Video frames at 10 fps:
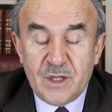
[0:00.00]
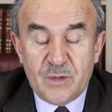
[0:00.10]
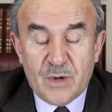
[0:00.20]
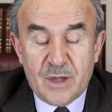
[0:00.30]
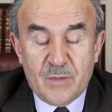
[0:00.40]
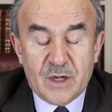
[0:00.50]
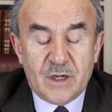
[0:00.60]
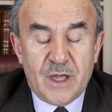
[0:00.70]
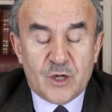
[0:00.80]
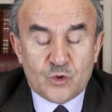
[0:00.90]
İbrahim
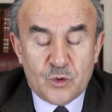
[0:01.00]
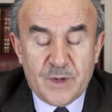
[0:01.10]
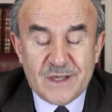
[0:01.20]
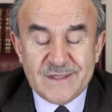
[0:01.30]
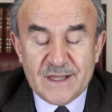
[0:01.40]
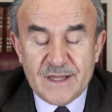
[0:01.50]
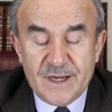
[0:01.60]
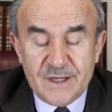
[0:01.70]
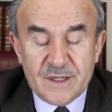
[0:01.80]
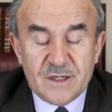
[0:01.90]
Hakkı Erzurum
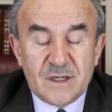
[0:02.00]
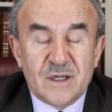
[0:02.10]
Hazretleri'nin